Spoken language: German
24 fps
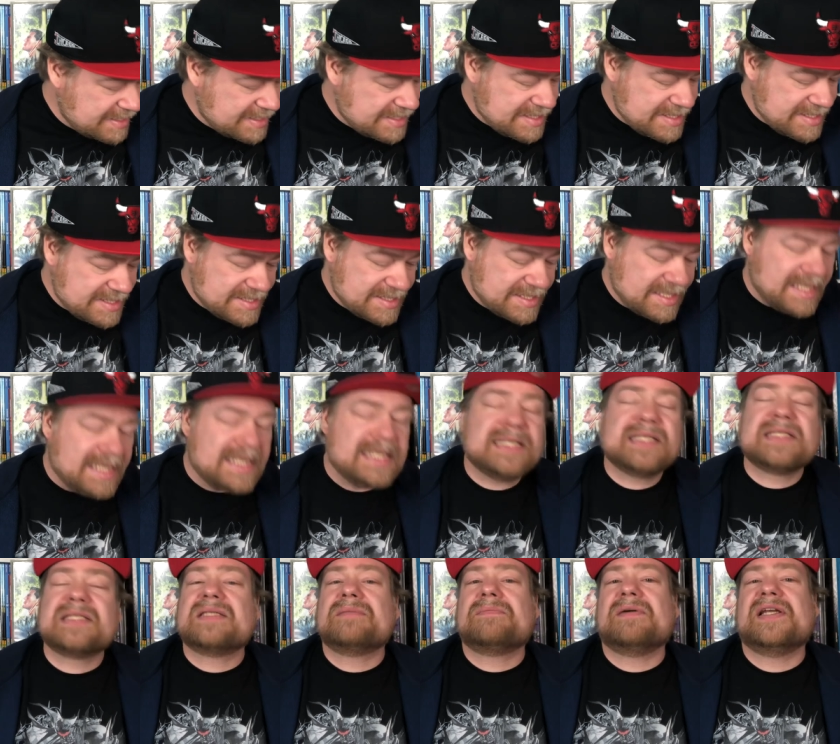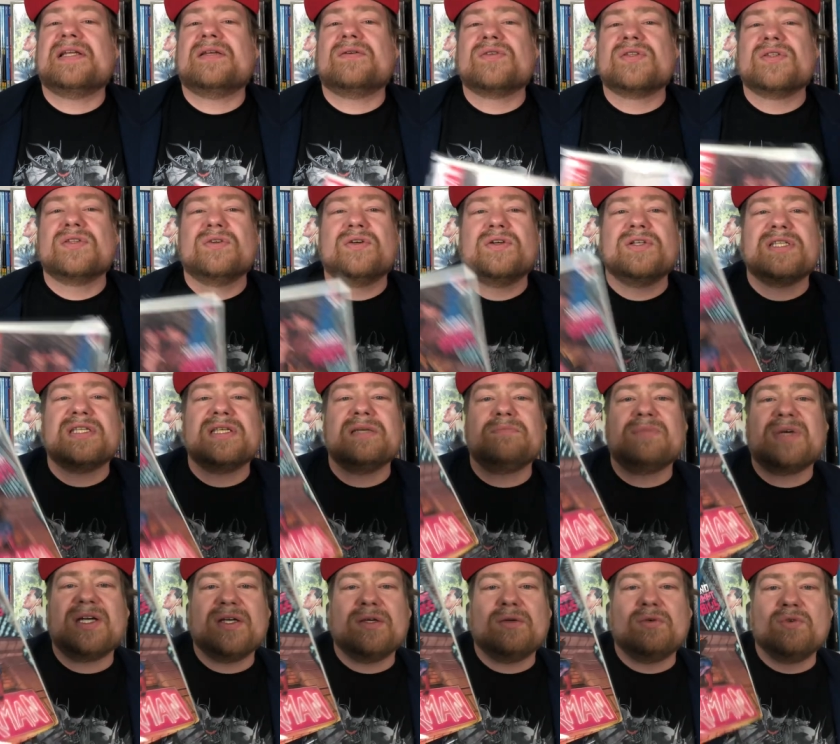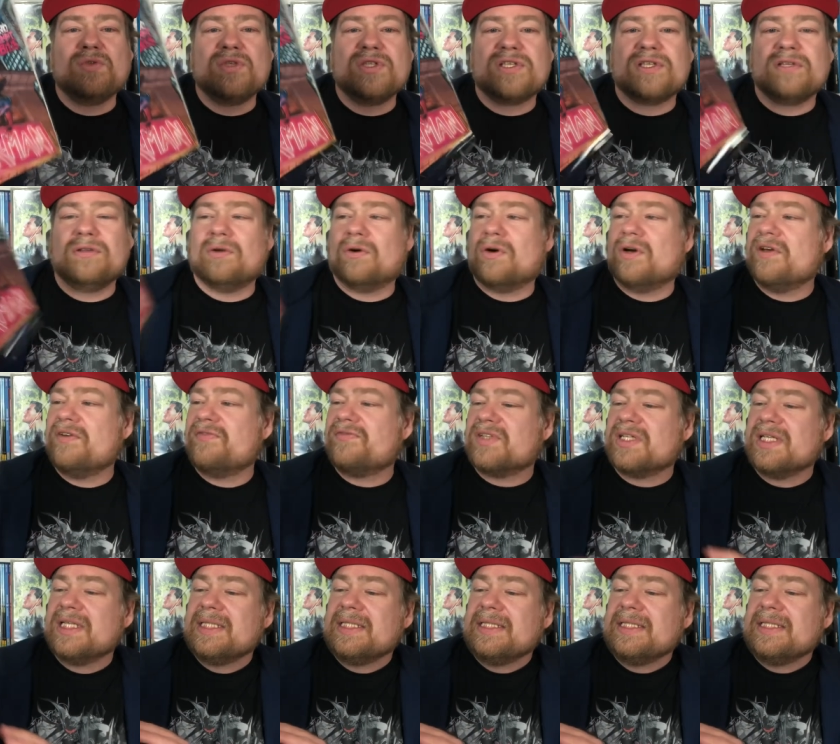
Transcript: die seit 2019 bei uns läuft.